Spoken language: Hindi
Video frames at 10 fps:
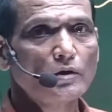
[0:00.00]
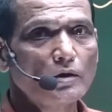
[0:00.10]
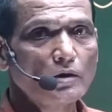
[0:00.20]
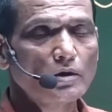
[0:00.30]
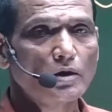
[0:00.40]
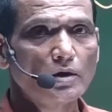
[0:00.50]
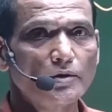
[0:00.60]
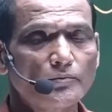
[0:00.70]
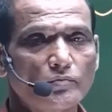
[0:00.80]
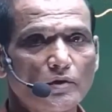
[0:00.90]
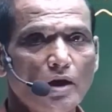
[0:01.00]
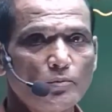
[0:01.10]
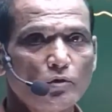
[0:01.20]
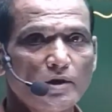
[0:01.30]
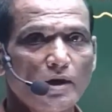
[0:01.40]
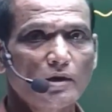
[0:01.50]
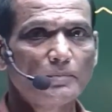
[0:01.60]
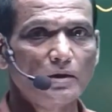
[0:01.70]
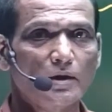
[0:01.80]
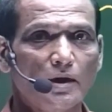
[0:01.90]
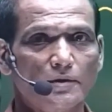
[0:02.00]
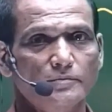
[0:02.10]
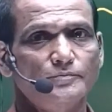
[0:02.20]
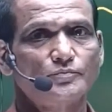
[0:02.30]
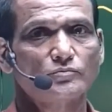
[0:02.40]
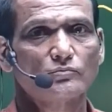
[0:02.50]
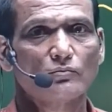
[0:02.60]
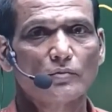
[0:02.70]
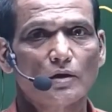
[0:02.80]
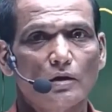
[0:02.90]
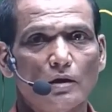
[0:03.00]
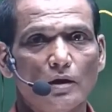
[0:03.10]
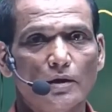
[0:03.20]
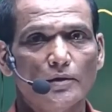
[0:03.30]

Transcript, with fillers: कि आपको क्या क्या पढ़ना है है ना